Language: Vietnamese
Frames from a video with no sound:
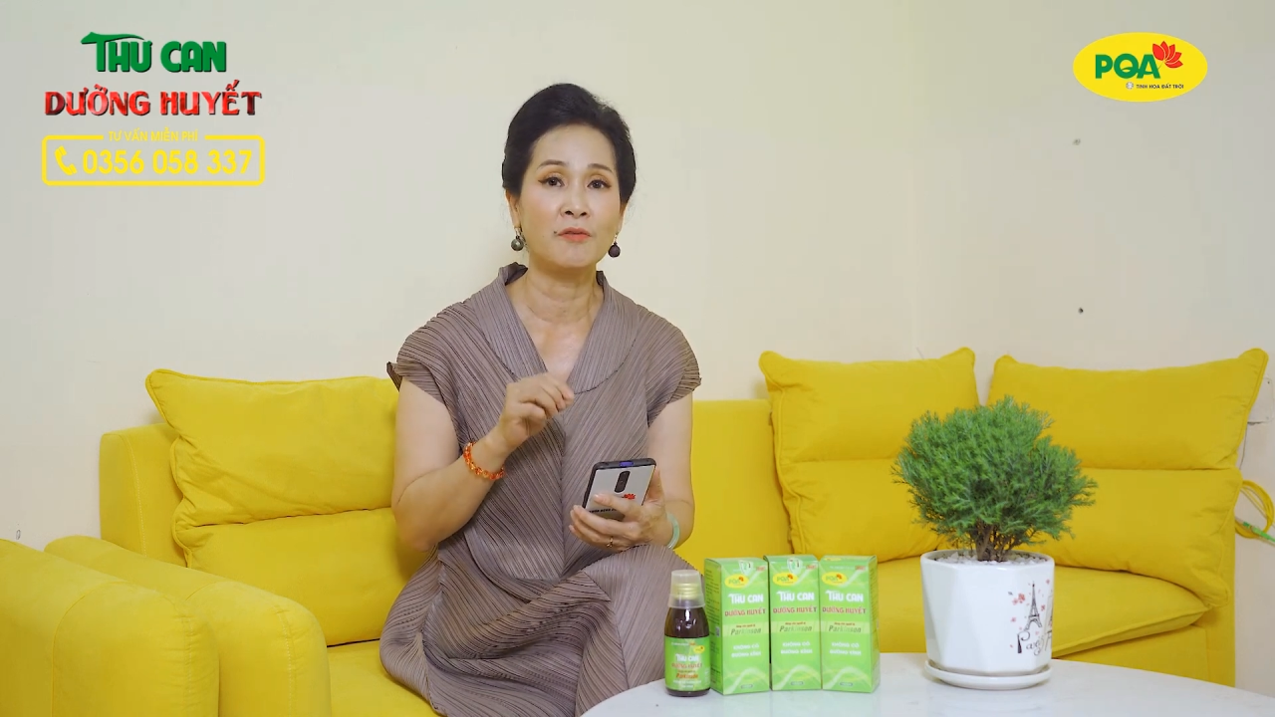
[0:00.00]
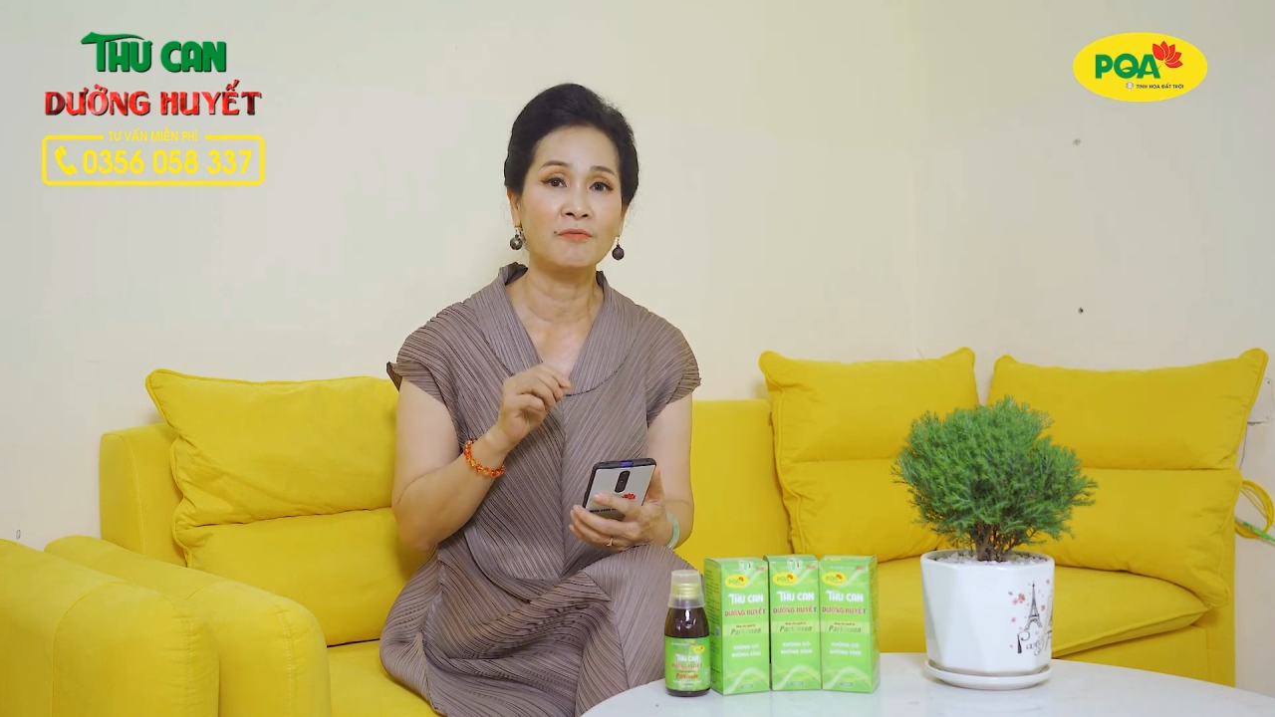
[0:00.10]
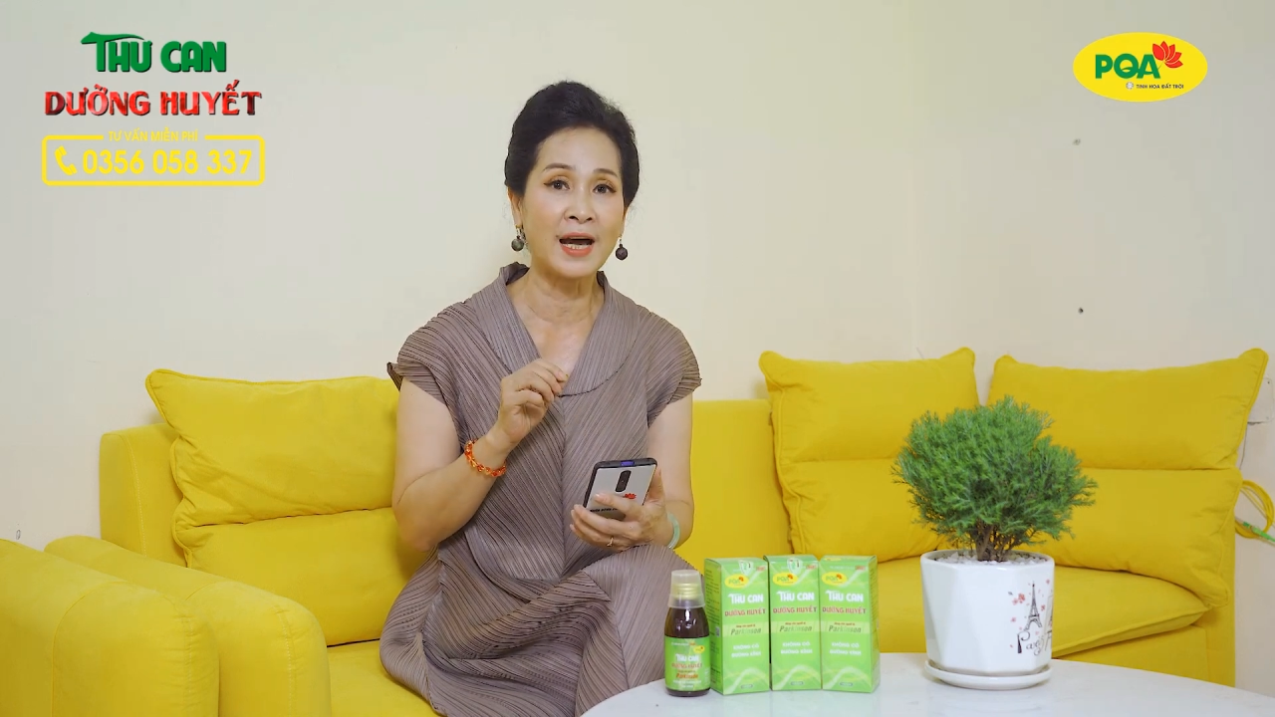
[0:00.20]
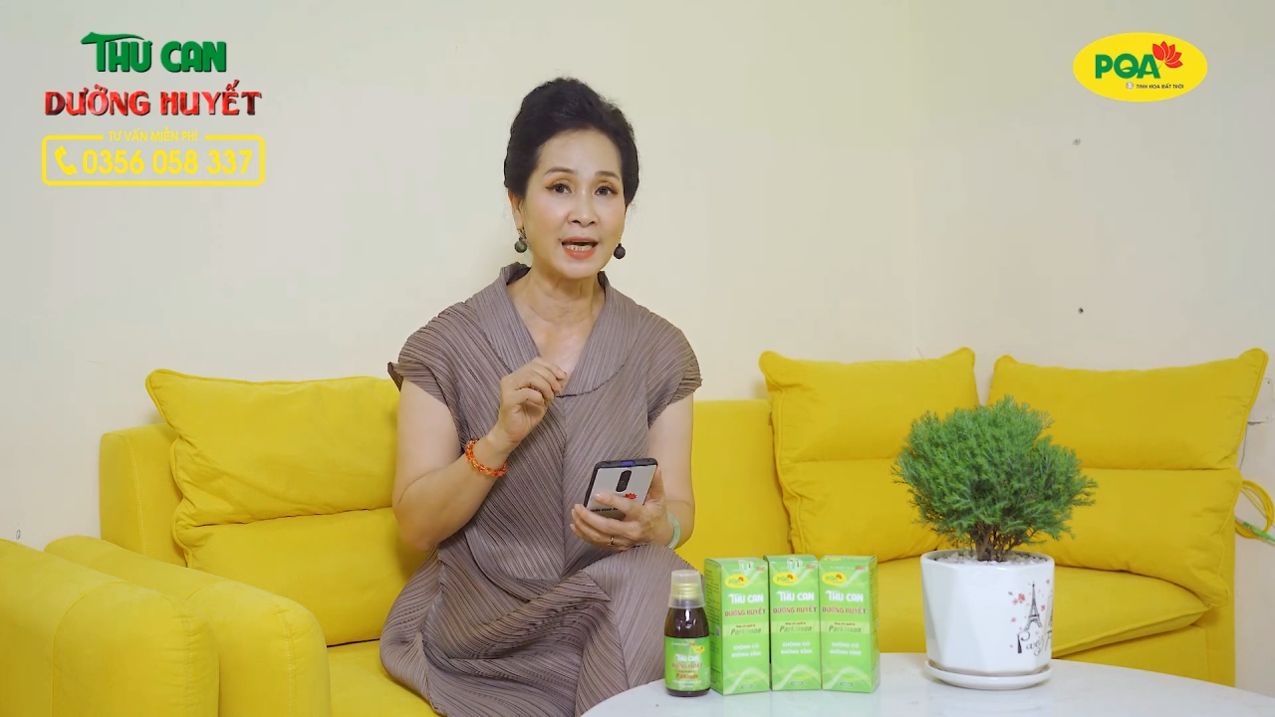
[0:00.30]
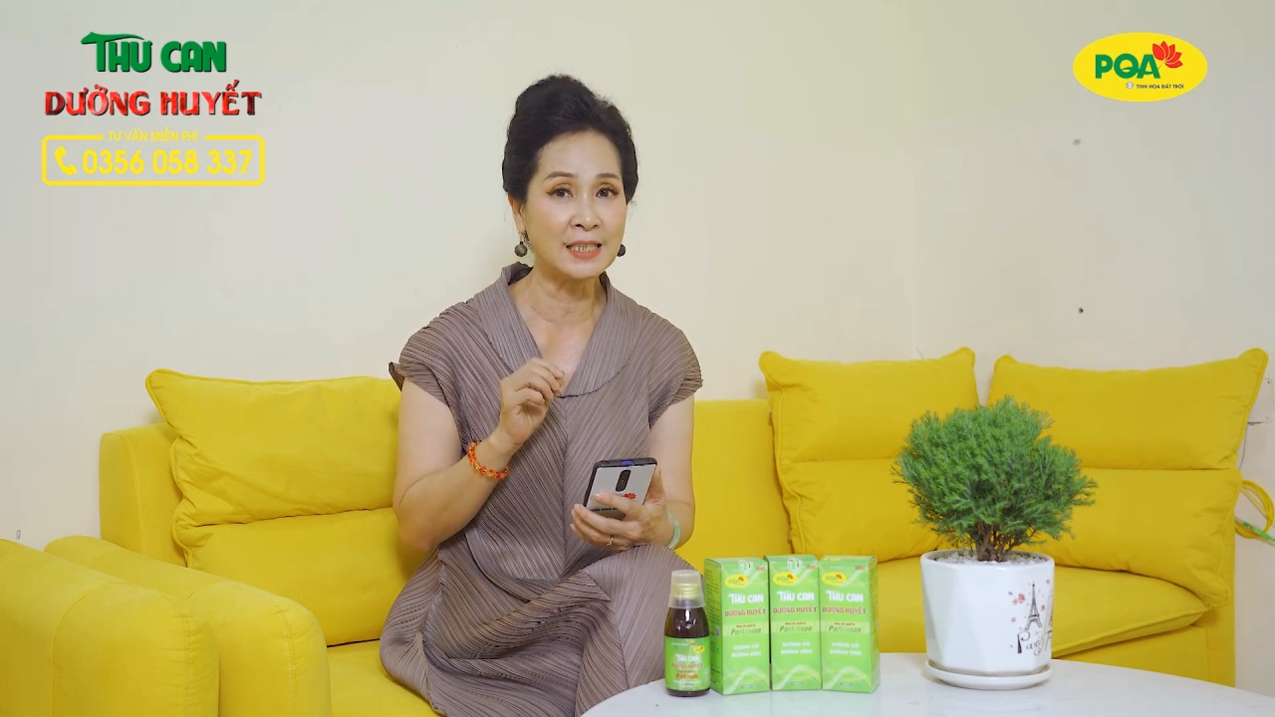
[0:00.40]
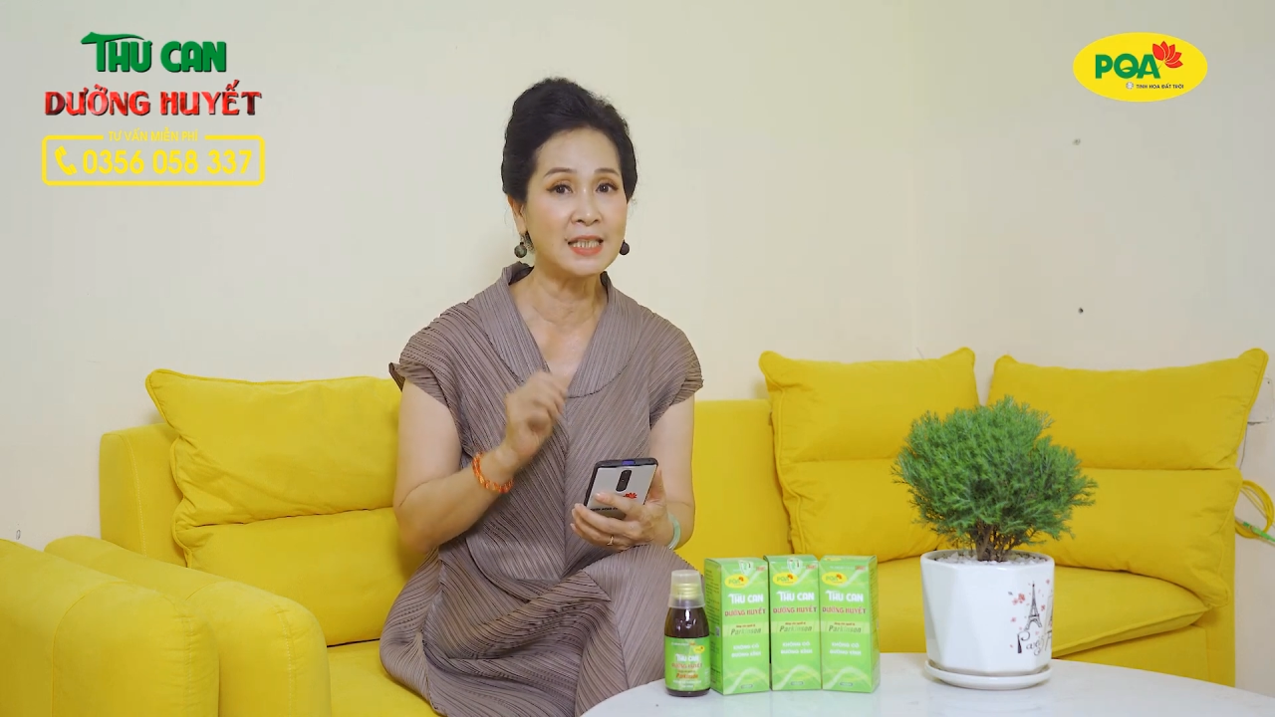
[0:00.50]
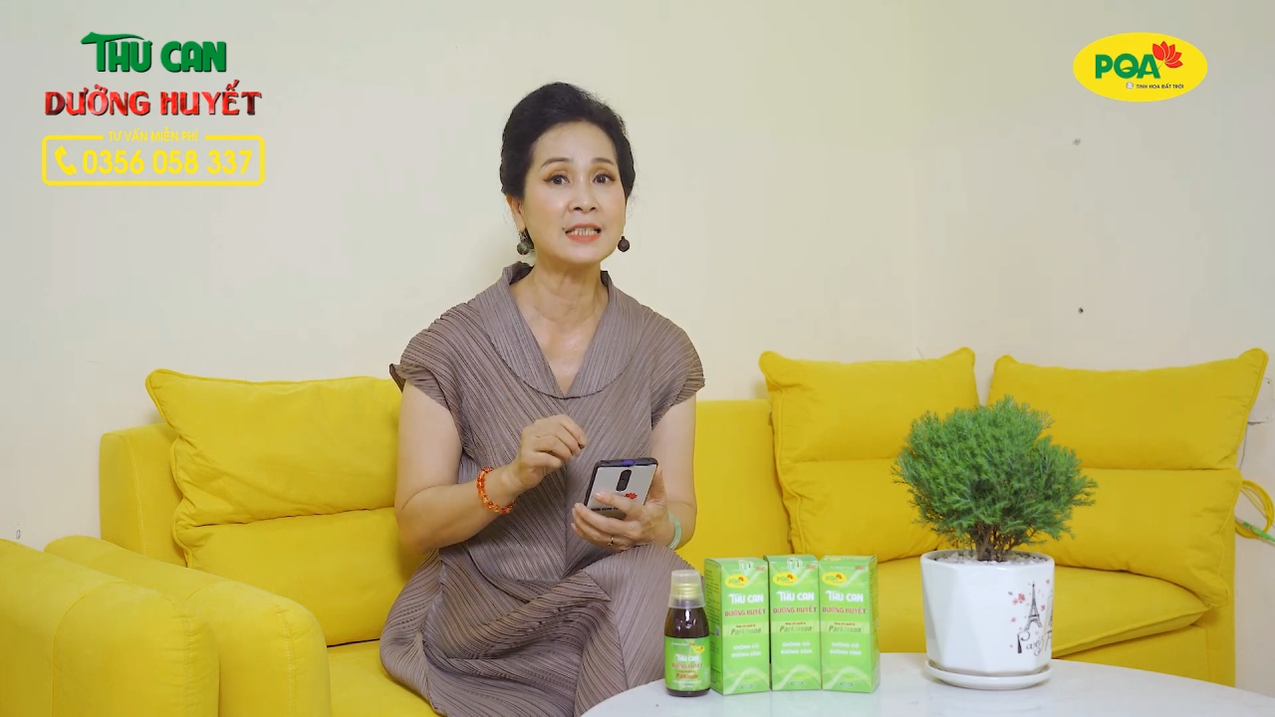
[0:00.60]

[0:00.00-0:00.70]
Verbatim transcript: và hãy chia